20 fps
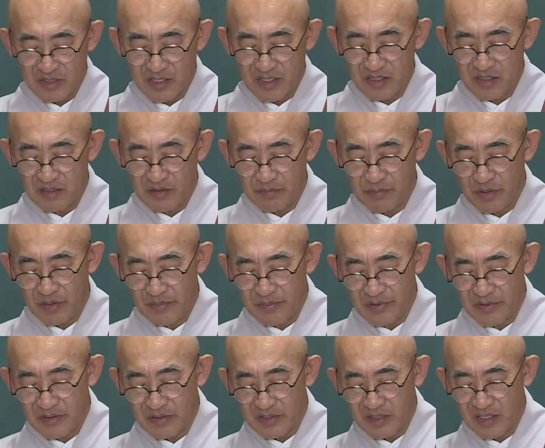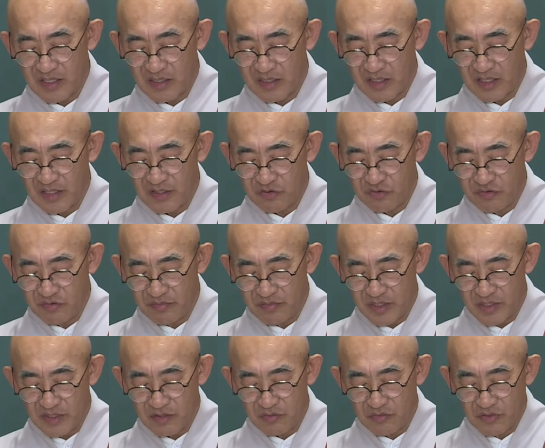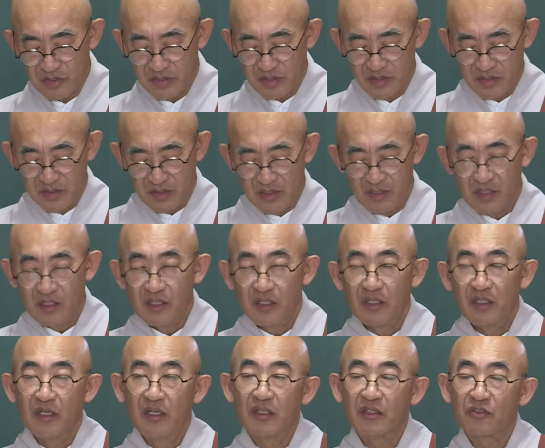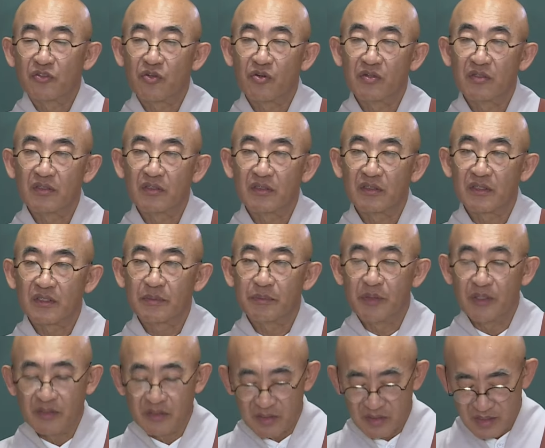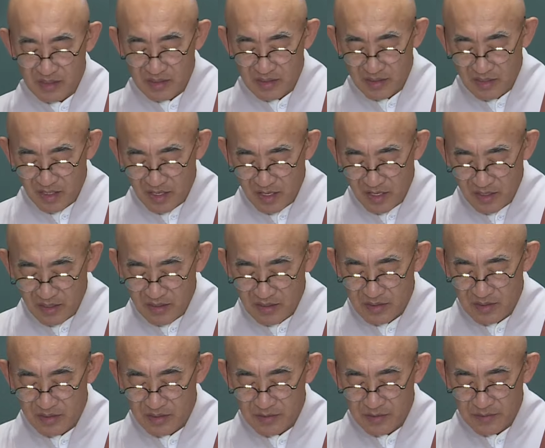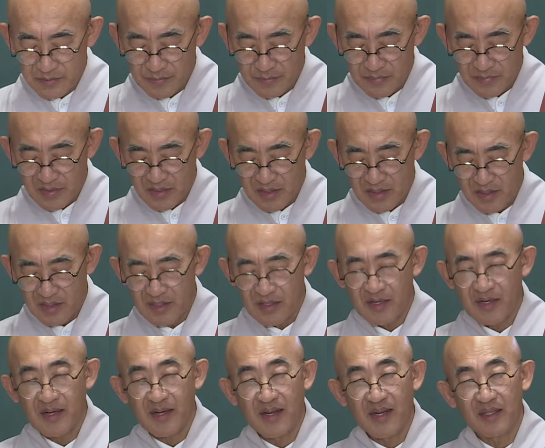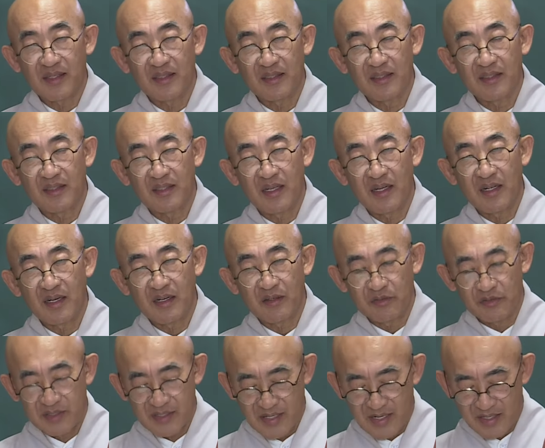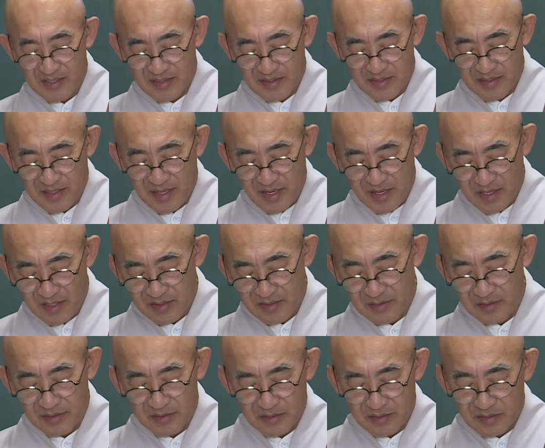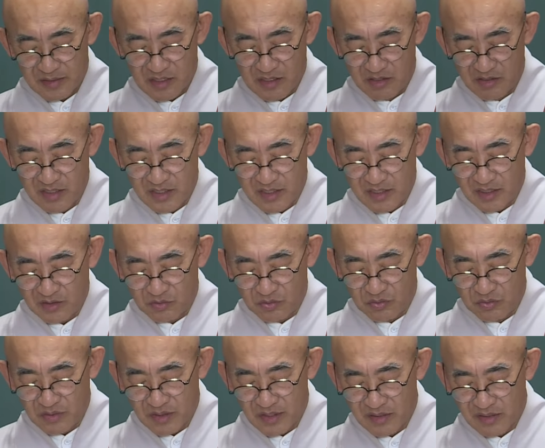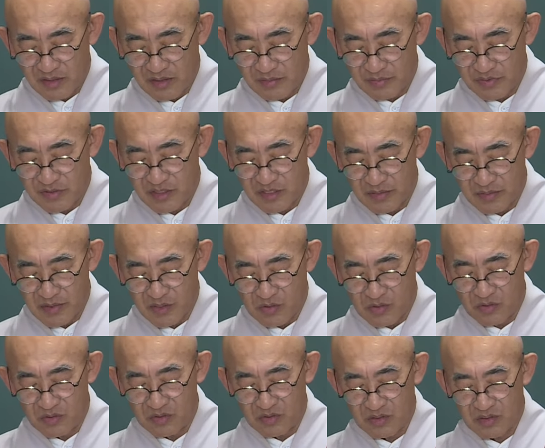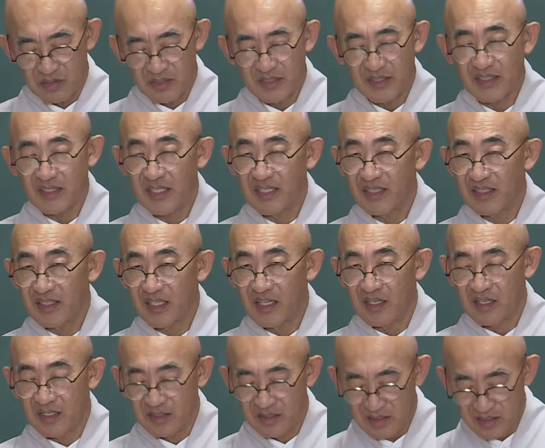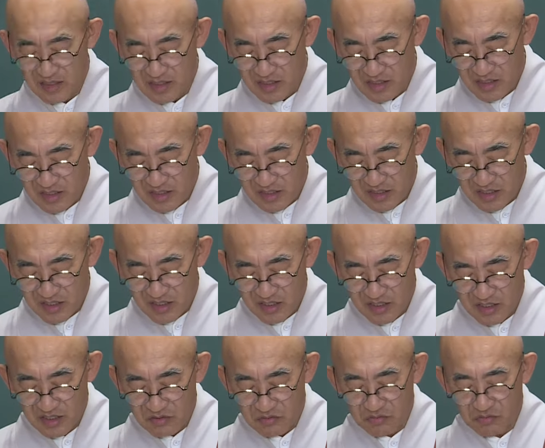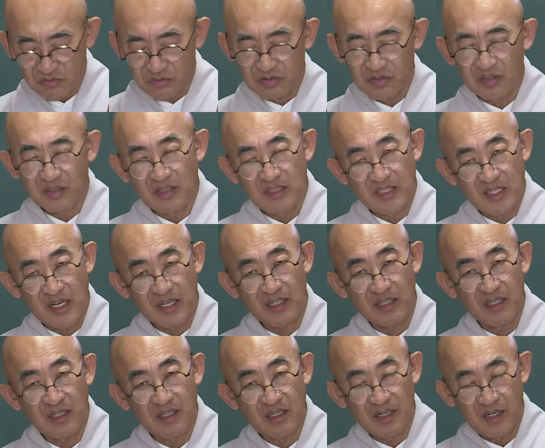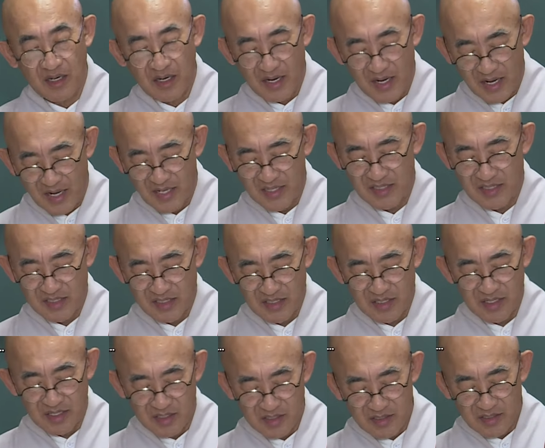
개는 범어, 개타의 준말이고요. 송은 그 번역인데 까 어, 깠다라고 깠다. 어, 경이나 논에서 부처님의 공덕을 찬탄하는 시구들을 이야기를 하지요.